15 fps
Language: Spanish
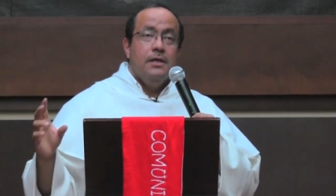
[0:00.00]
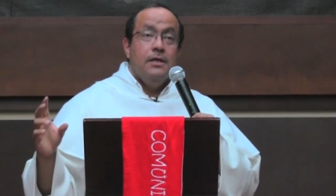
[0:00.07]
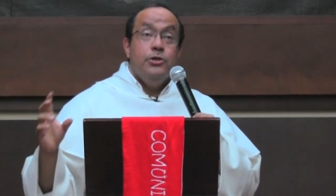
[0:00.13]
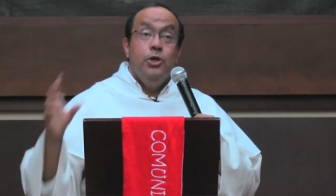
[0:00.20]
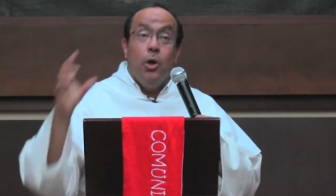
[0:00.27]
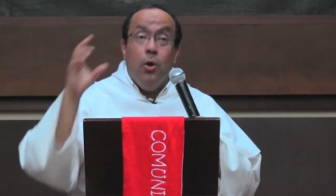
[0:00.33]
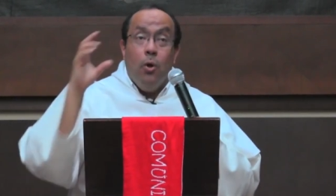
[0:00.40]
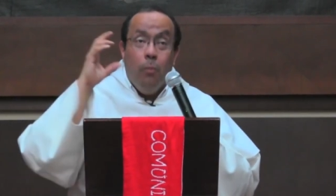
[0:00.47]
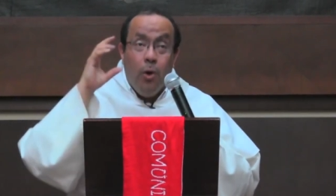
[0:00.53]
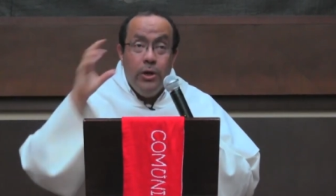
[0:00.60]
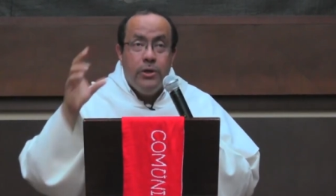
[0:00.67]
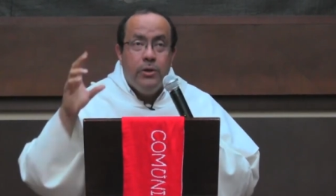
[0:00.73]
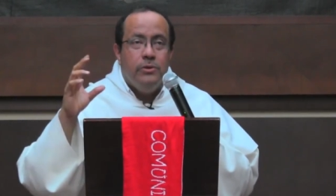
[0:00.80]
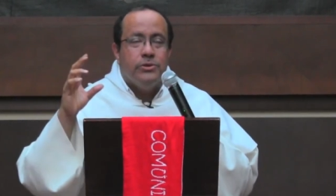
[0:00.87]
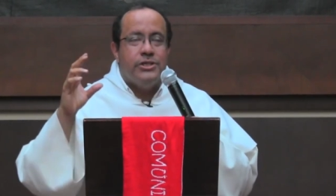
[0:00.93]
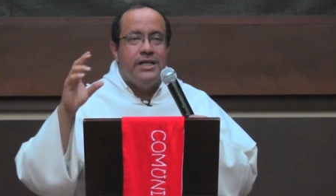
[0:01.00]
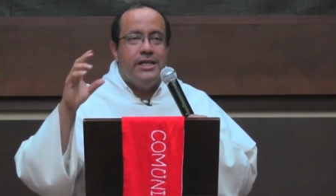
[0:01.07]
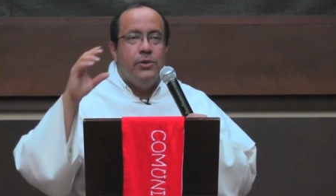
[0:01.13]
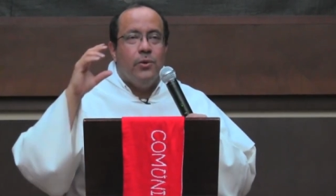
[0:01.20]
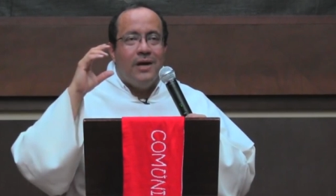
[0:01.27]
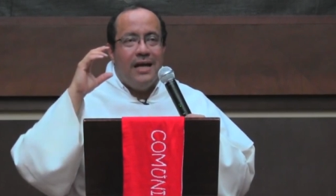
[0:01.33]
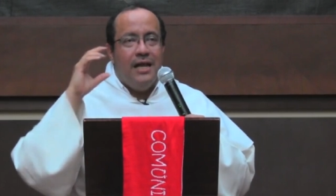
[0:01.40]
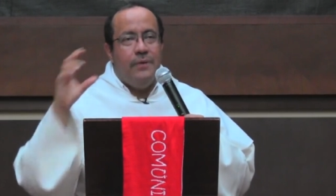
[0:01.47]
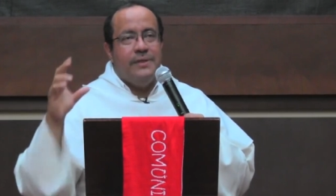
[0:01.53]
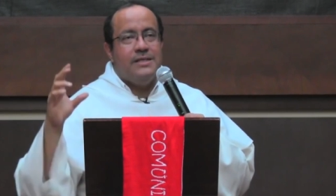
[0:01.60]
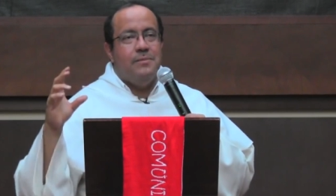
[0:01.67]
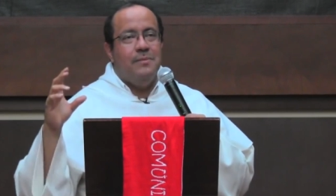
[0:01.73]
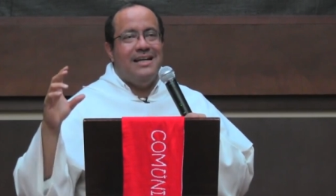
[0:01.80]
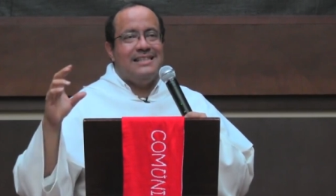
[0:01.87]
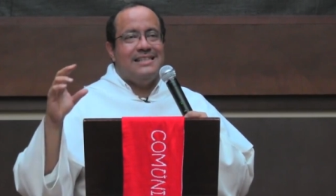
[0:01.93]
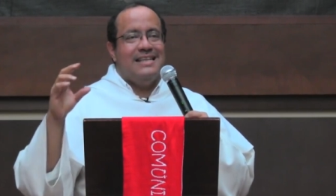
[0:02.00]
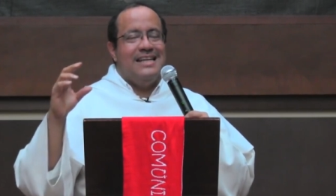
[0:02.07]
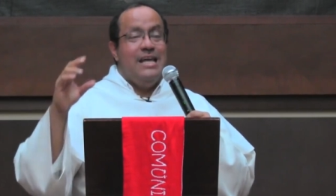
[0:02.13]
Yo lo voy conociendo cada vez más